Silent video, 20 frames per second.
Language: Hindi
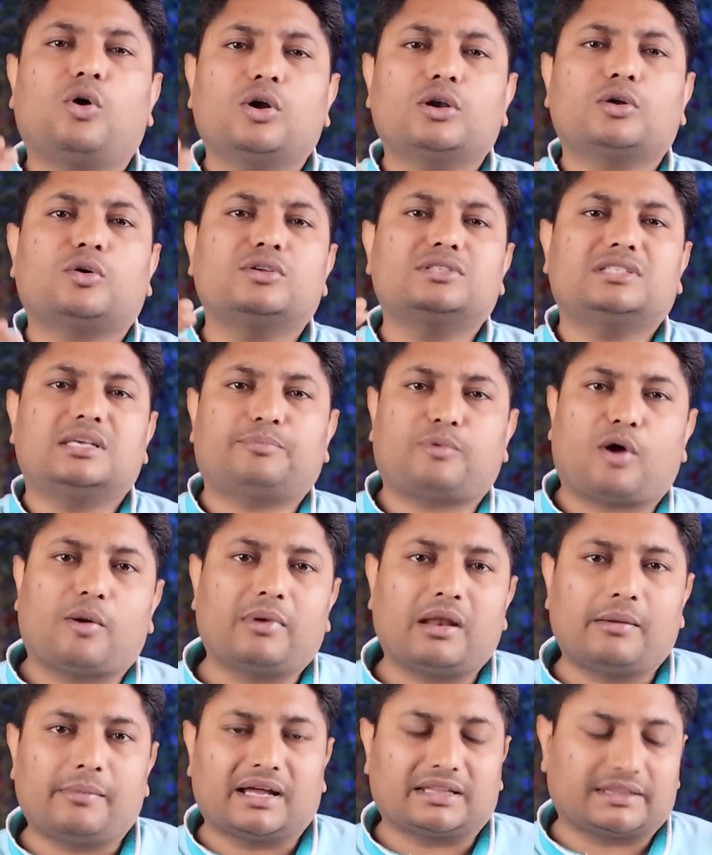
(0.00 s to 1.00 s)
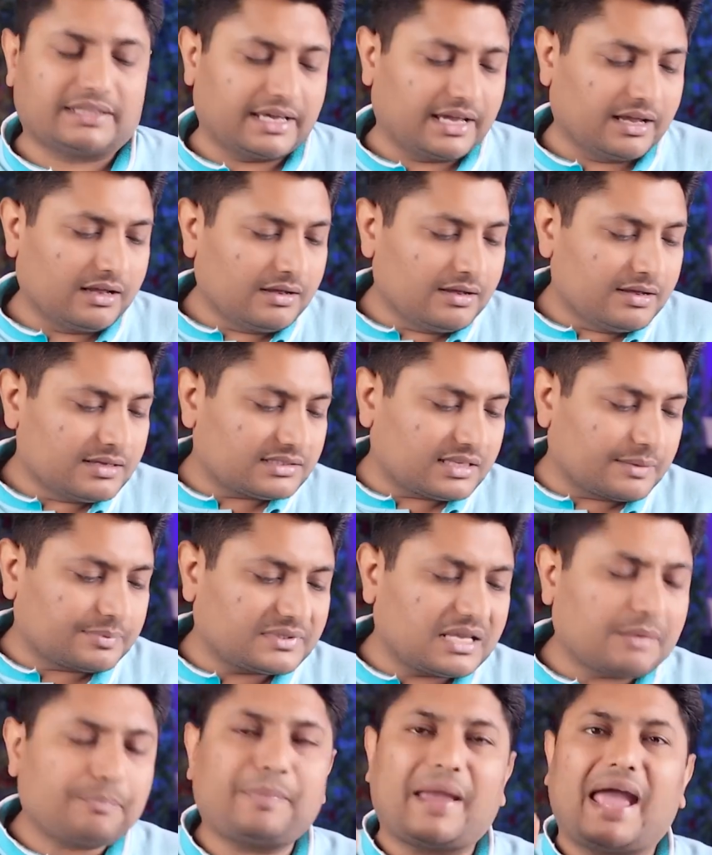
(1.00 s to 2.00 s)
कौन कौन सी प्रॉब्लम आती है
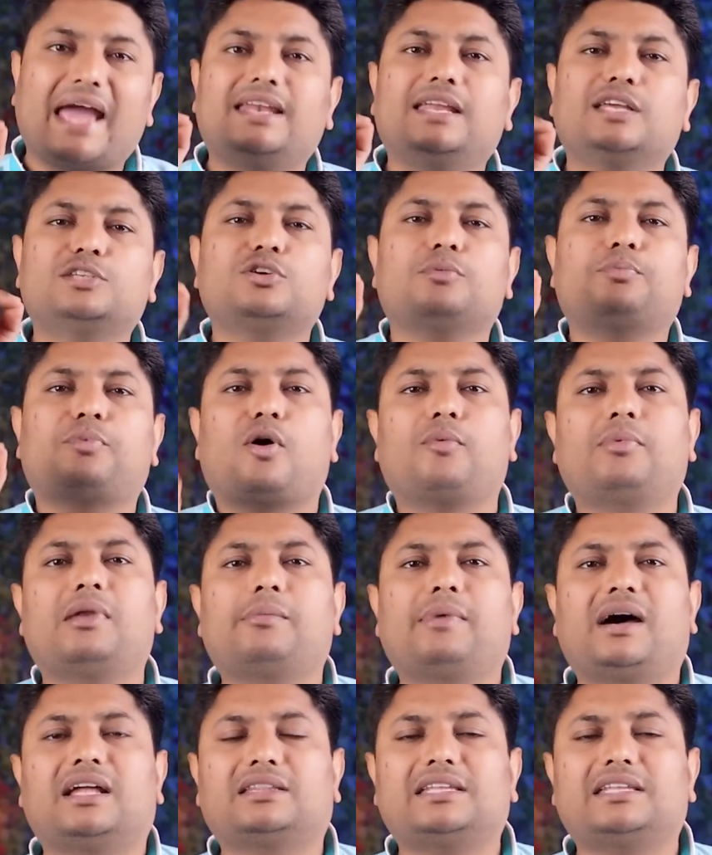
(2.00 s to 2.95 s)
सबसे पहली जो प्रॉब्लम